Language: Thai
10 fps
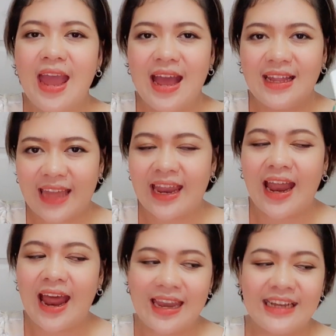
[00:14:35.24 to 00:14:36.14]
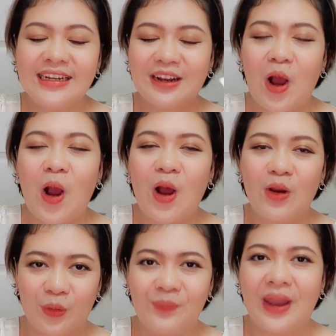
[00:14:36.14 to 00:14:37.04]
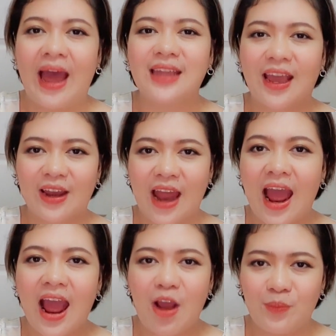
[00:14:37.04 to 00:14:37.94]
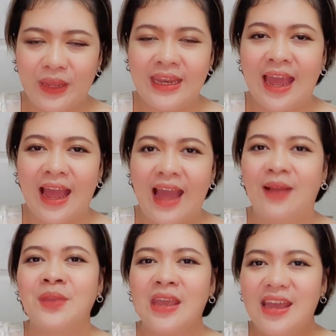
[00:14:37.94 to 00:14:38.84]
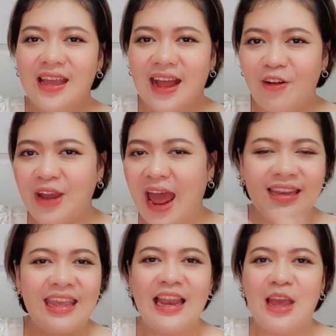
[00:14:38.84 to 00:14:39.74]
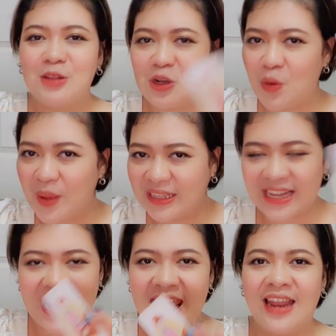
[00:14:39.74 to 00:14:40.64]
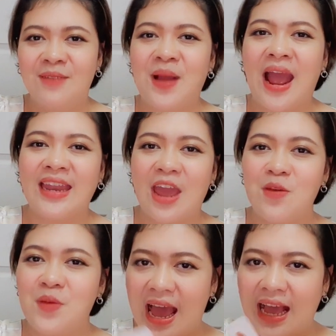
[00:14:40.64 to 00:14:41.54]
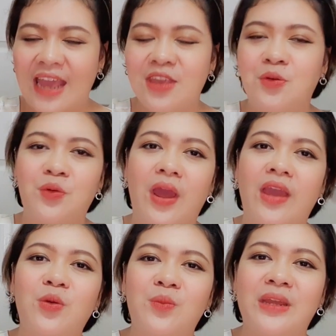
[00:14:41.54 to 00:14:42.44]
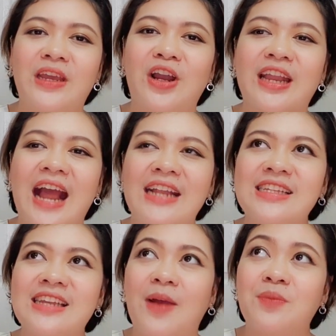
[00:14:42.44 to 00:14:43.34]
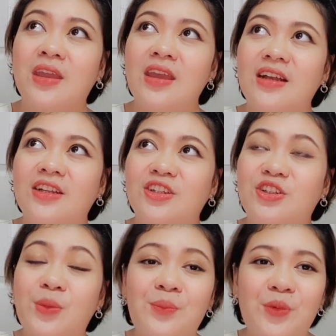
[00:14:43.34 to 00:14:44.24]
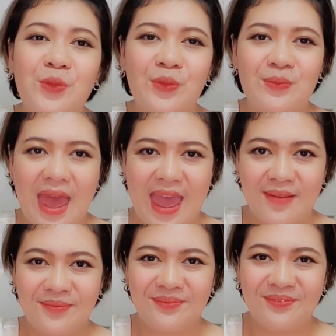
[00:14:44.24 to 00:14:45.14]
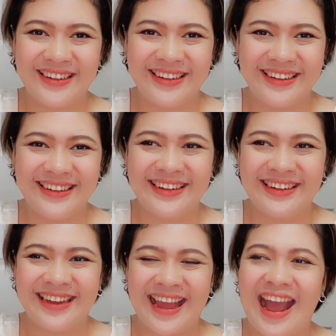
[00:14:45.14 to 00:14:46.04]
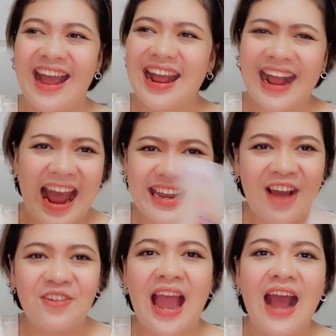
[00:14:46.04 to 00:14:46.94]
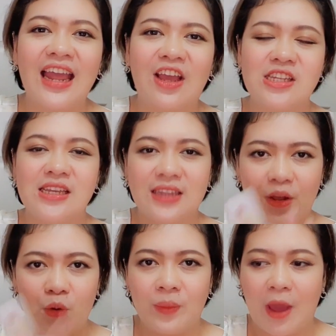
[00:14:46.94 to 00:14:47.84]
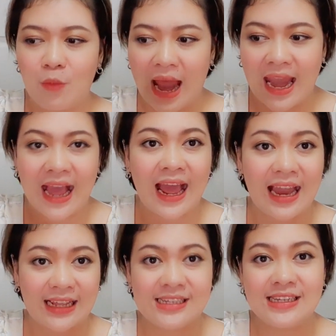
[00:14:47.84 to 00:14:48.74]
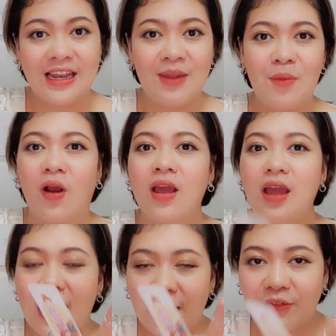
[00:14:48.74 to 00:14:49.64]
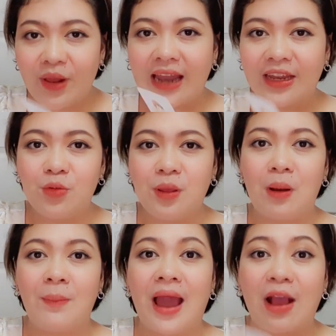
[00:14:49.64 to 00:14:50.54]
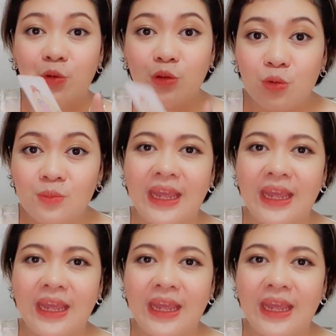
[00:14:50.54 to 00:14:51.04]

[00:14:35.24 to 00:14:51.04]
แต่ถ้าอันนี้คือข้อลบนะแต่ถ้าเอาปีเนี้ยอะเอาด้านดีเลยถือว่าเป็นเสน่ห์เลยภายในเวลาใครอยู่ด้วยกลุ่มนี้ค่อนข้างที่จะสมบูรณ์แบบเออนะคะคาดเดายากอะไรก็จริงแต่กลุ่มเนี้ยเวลารักใครรักจริงที่ลินบอกแล้วเวลาที่คุณมีความรักคุณทุ่มเท